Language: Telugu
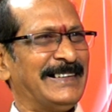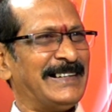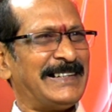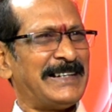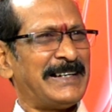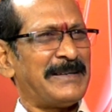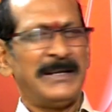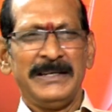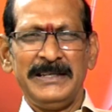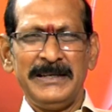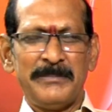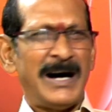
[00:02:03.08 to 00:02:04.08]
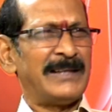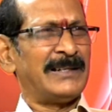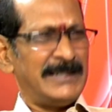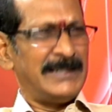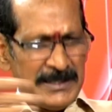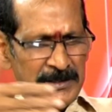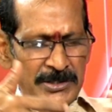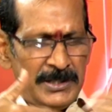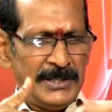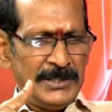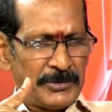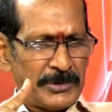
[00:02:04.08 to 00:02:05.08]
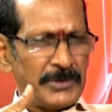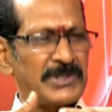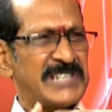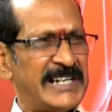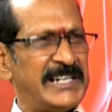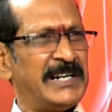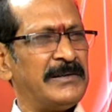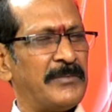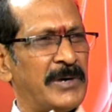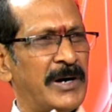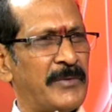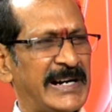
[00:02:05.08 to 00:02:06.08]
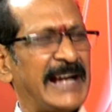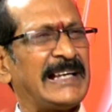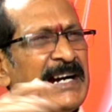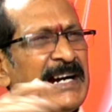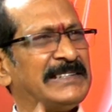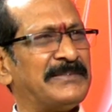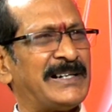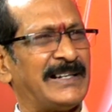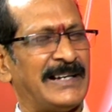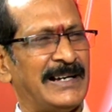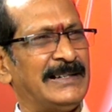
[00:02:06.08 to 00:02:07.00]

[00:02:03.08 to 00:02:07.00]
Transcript: అంటే ఈ బాధ ఇది ఇది కూడా ఒక సెడేటివ్ ఒక డ్రగ్ లాంటిది అనమాట